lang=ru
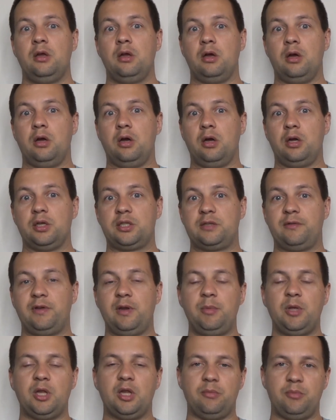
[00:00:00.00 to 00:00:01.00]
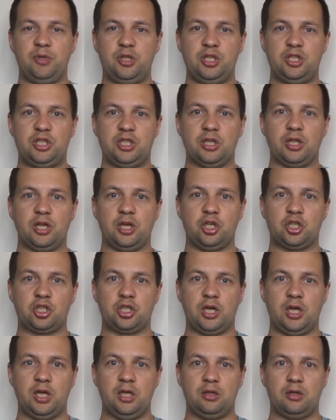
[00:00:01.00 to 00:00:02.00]
А, современная медицина
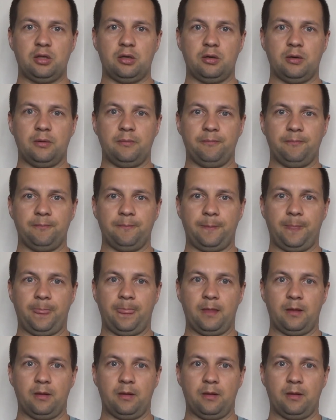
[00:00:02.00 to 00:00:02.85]
решает эм,